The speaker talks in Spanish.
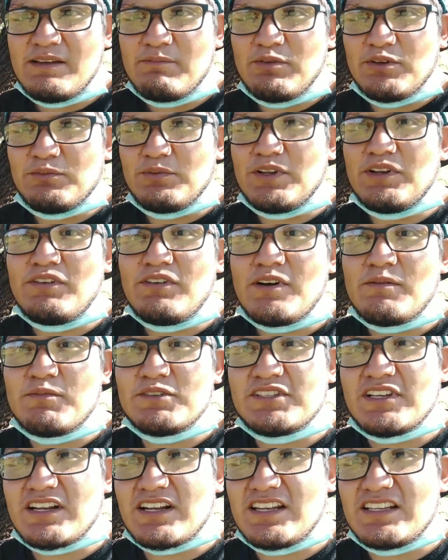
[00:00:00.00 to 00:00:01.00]
Pues bueno,
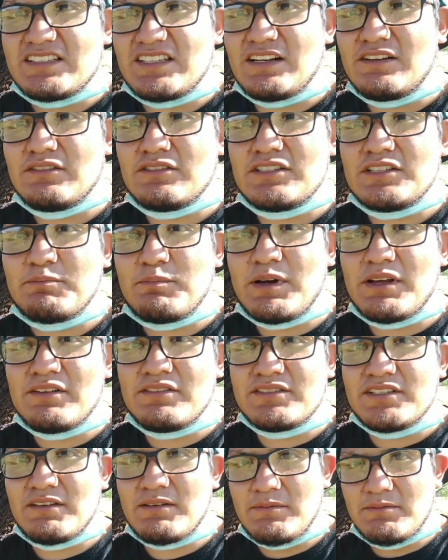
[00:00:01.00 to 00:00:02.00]
vamos a realizar los
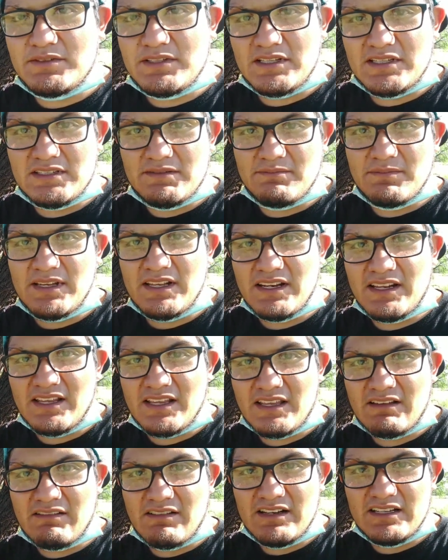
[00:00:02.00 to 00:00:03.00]
disparos y vamos a ver
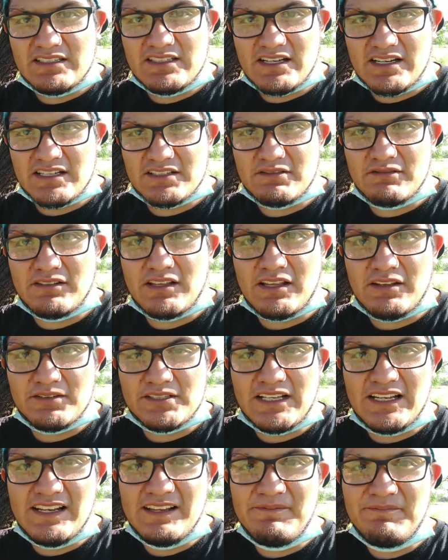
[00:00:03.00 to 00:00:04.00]
cuál es el resultado,
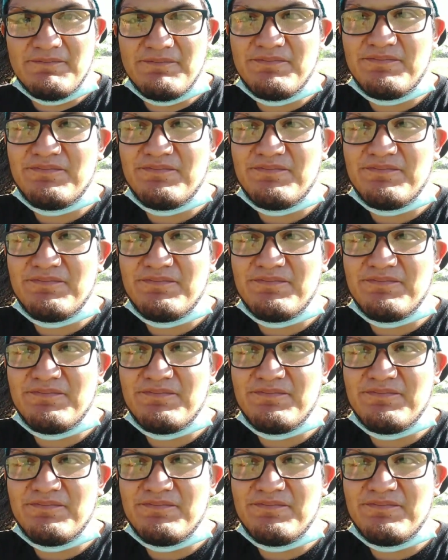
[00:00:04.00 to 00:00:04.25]
¿sale?